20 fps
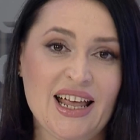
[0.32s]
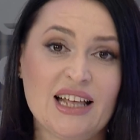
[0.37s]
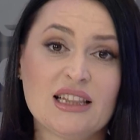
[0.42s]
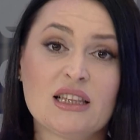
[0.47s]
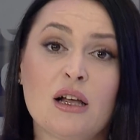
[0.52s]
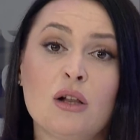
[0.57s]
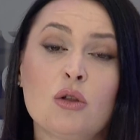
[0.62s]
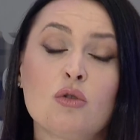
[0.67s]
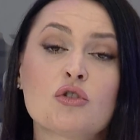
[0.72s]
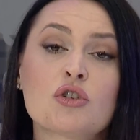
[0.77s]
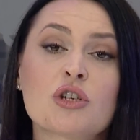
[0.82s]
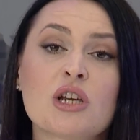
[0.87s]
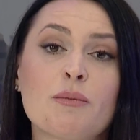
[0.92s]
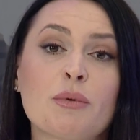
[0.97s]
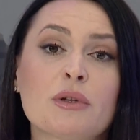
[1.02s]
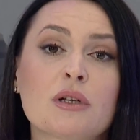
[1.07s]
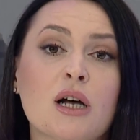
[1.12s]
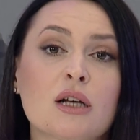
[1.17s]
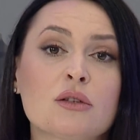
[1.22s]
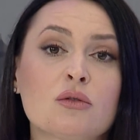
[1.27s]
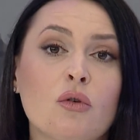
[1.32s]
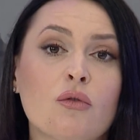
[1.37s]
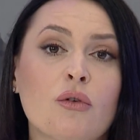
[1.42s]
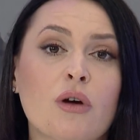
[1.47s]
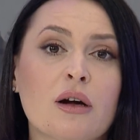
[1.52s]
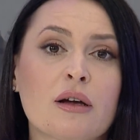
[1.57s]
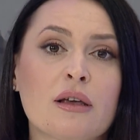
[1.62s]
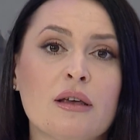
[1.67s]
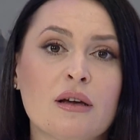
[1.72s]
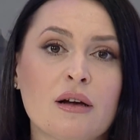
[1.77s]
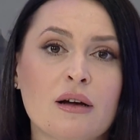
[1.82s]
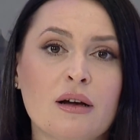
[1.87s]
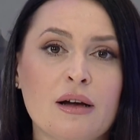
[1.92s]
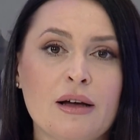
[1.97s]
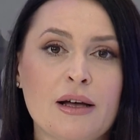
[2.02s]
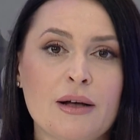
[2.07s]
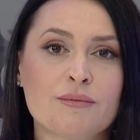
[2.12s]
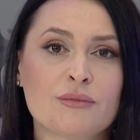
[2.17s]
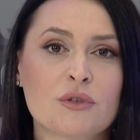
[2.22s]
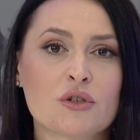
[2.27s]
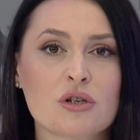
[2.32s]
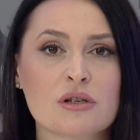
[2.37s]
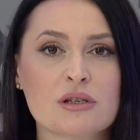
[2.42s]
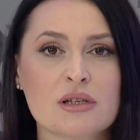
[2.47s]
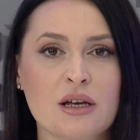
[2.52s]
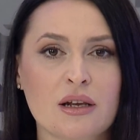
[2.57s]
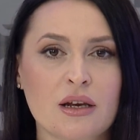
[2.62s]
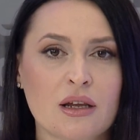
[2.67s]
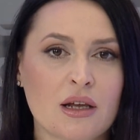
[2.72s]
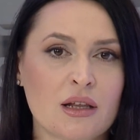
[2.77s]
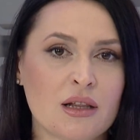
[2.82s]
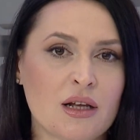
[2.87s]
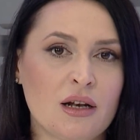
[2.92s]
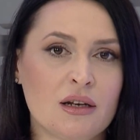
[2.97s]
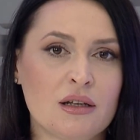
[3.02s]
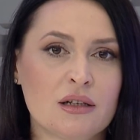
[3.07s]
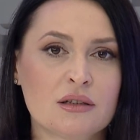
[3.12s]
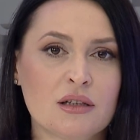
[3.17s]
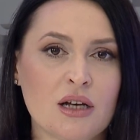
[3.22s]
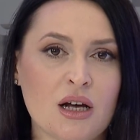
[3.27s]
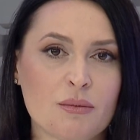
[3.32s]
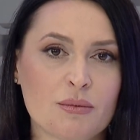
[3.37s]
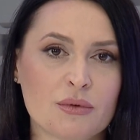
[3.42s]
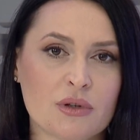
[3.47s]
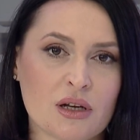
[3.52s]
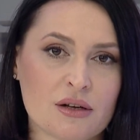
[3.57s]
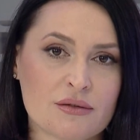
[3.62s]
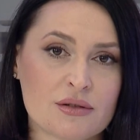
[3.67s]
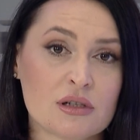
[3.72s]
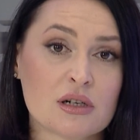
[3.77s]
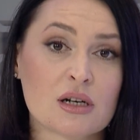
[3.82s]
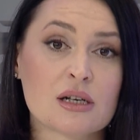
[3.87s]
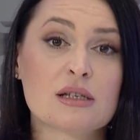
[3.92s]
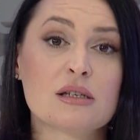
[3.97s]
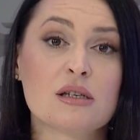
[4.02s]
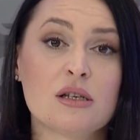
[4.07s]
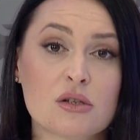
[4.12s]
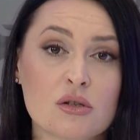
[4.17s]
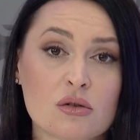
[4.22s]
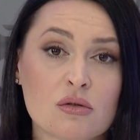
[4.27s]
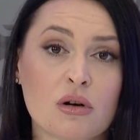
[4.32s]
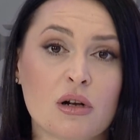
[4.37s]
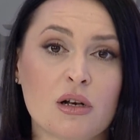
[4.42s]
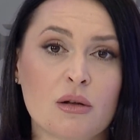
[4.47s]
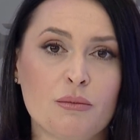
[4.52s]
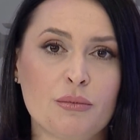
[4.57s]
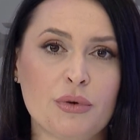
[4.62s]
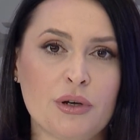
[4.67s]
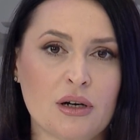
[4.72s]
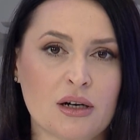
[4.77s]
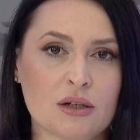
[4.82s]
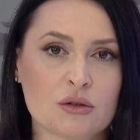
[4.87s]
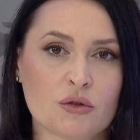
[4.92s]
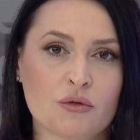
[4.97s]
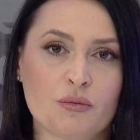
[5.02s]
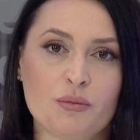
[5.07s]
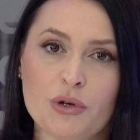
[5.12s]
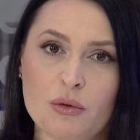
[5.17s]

Это лучшая подготовка к ЕГЭ. Начался региональный этап на Всероссийскую Олимпиаду.